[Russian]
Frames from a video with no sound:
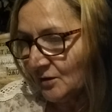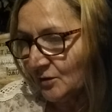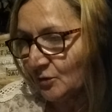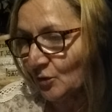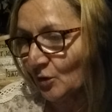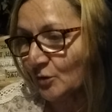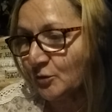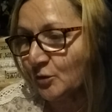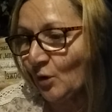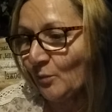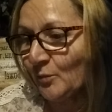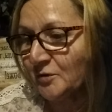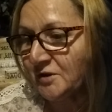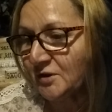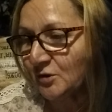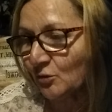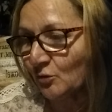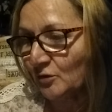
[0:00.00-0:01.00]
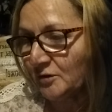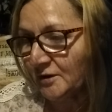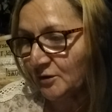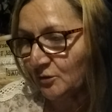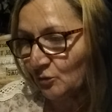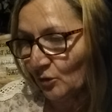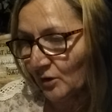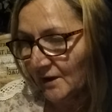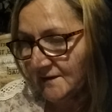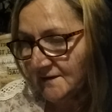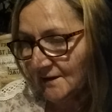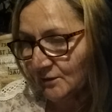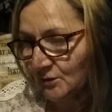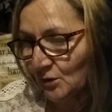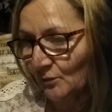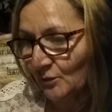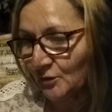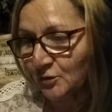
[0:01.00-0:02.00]
но кто будет хулить Духа
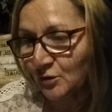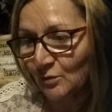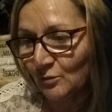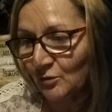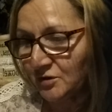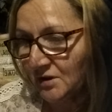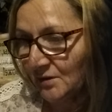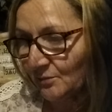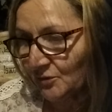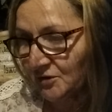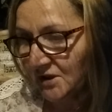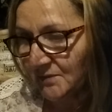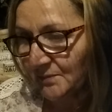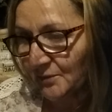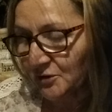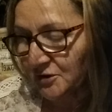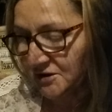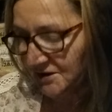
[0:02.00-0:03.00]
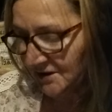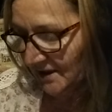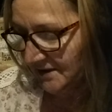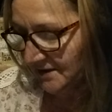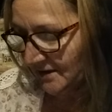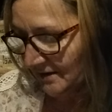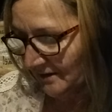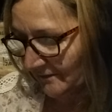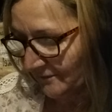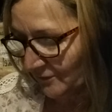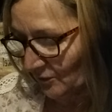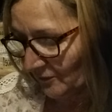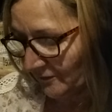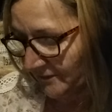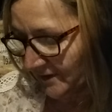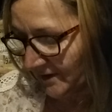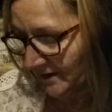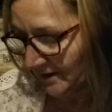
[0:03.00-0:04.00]
Святого, тому не будет прощения
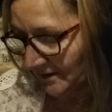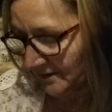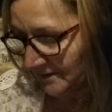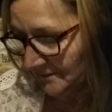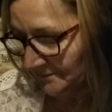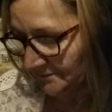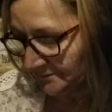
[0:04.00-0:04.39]
вовек.